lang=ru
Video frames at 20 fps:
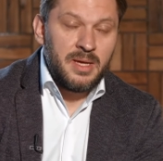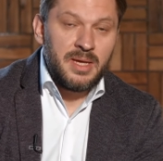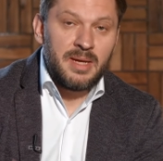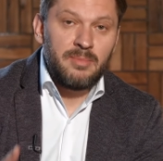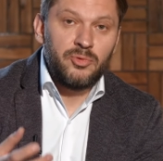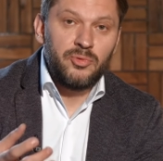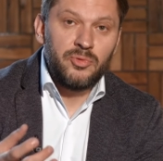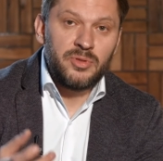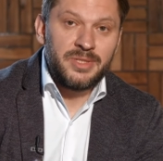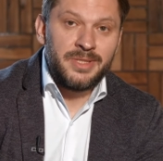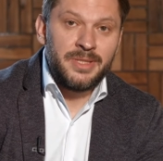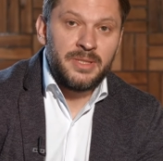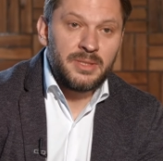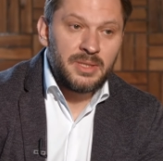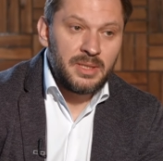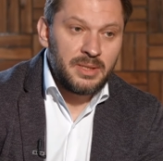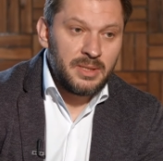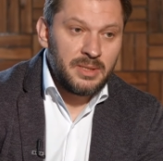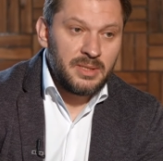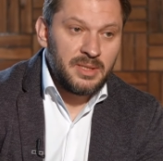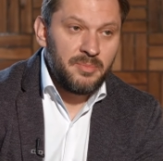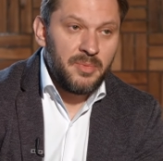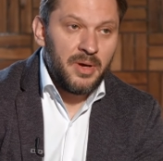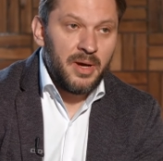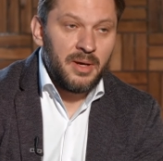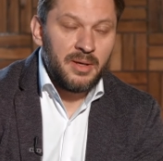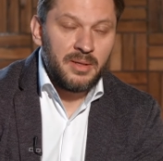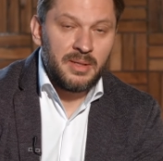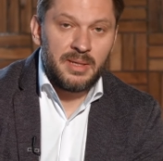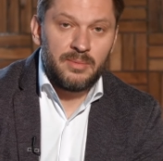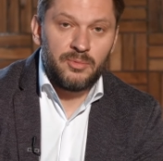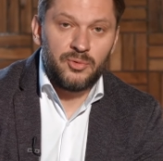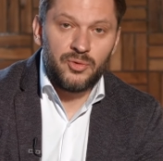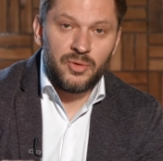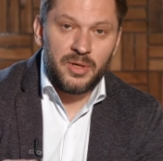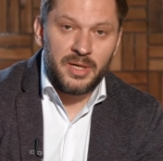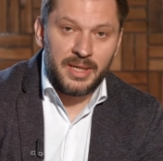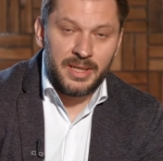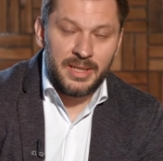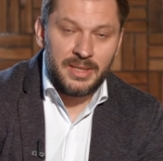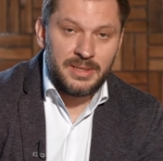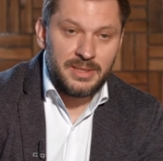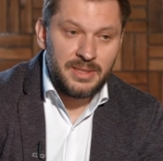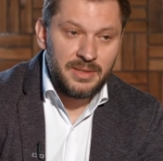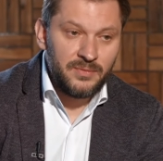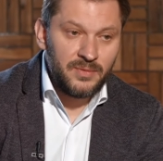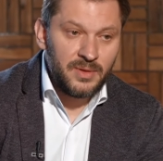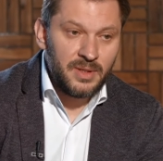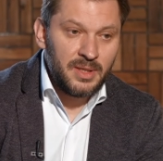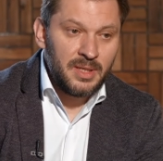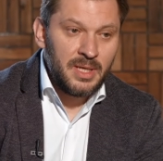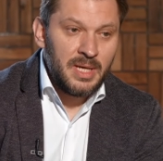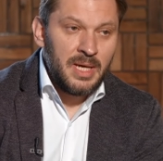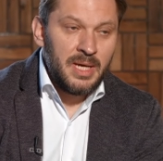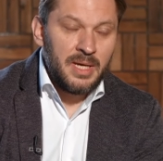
я буду злиться на тебя, я буду агрессивный,